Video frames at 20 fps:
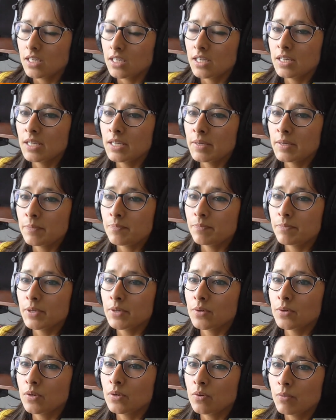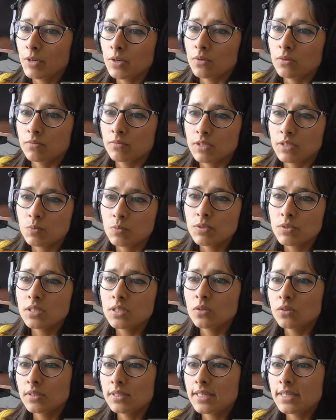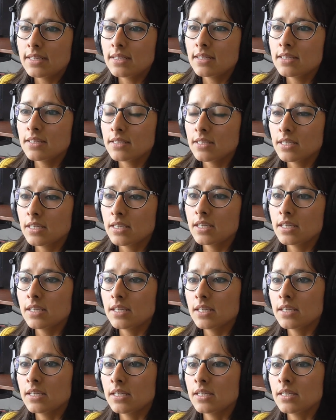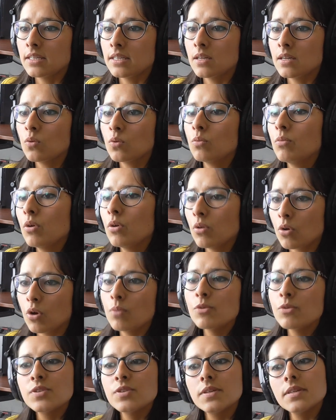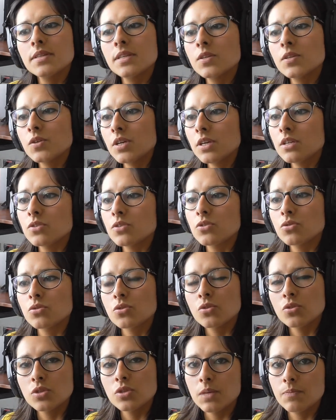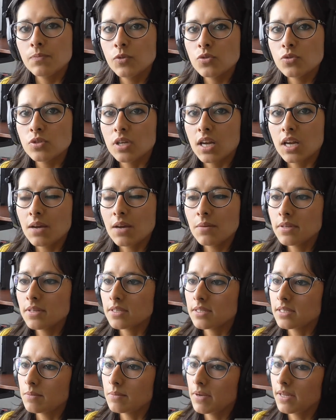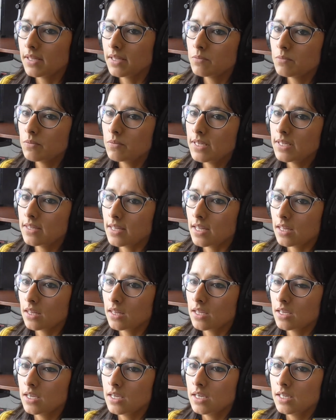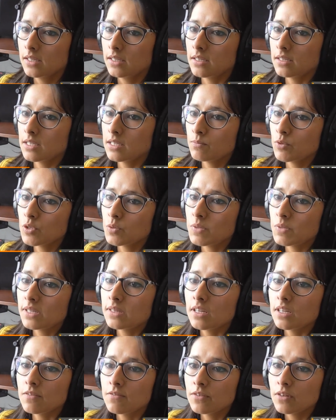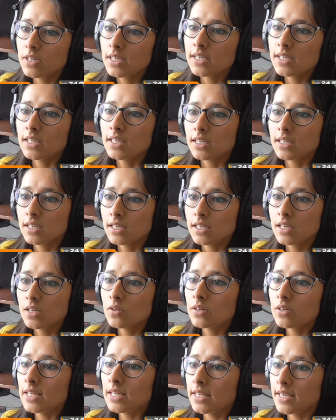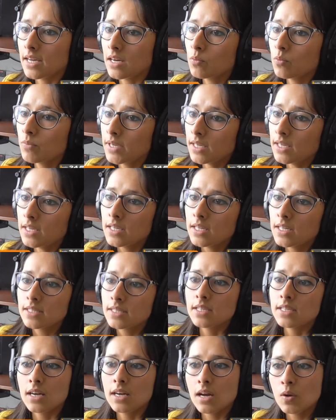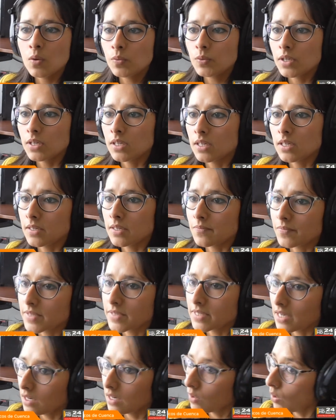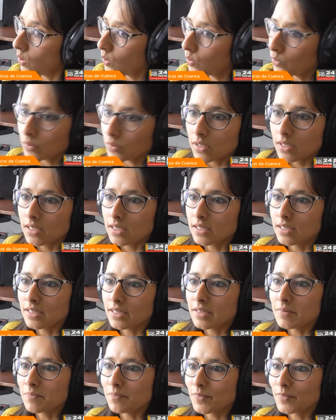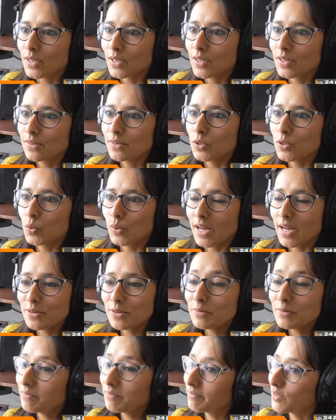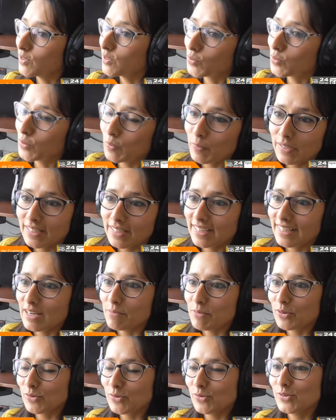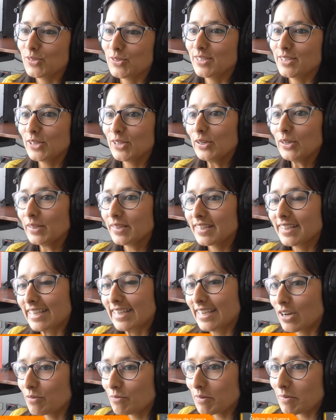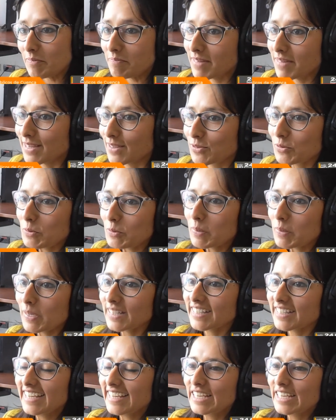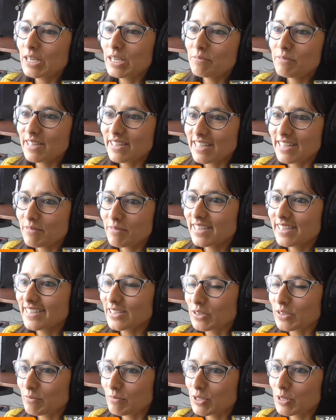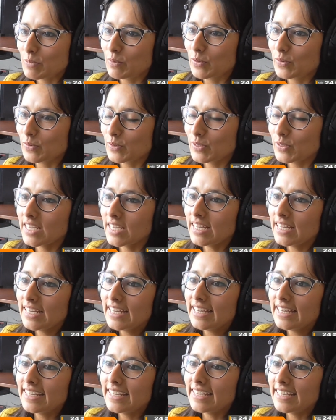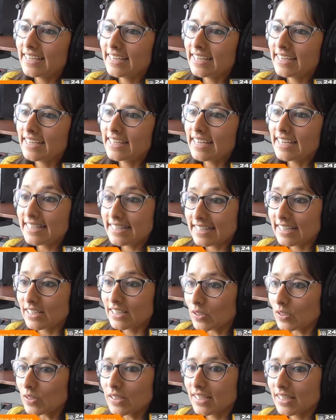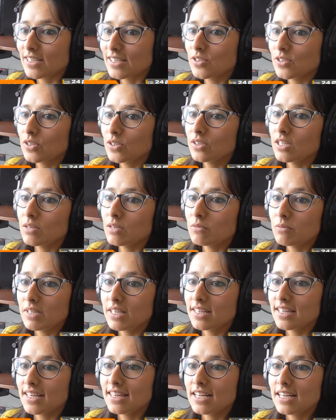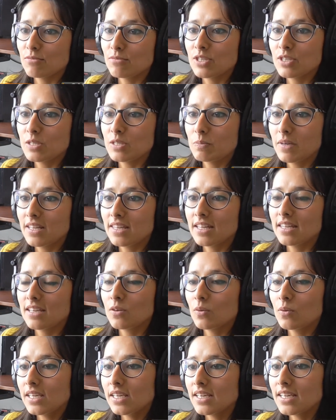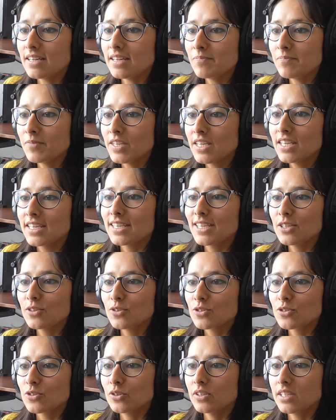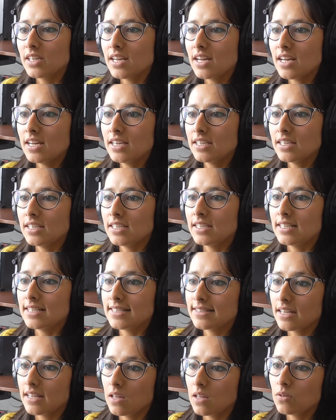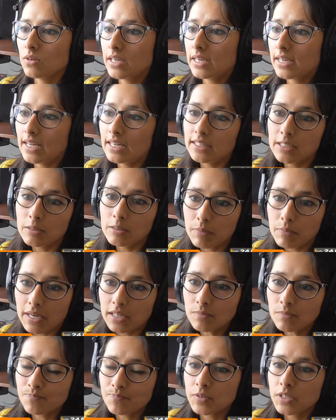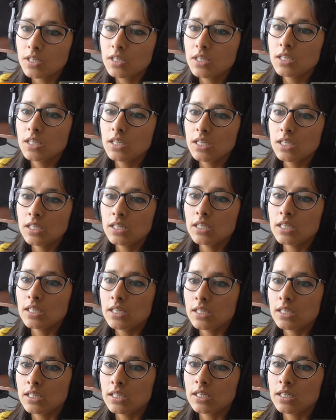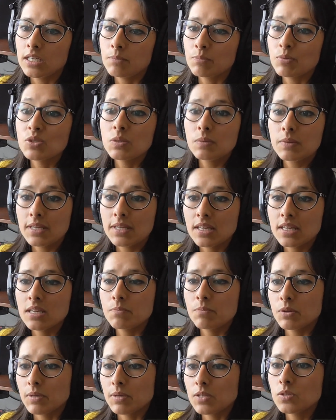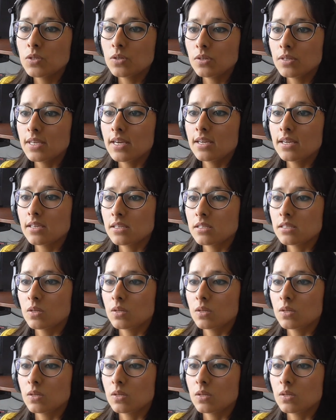Eh, pero bueno, después de contarles eh, de algún modo cómo se desarrollan estos conceptos clave de este plan de movilidad, tendremos vía telefónica al ingeniero Guillaume Chalour, eh, Dourado, disculpen la pronunciación, Guillaume, me disculpas, ya me, ya me dices cómo se pronuncia, es director de gestión de movilidad de la Municipalidad de Cuenca, quien nos contará el estado legal del plan y la posibilidad de aprobación ya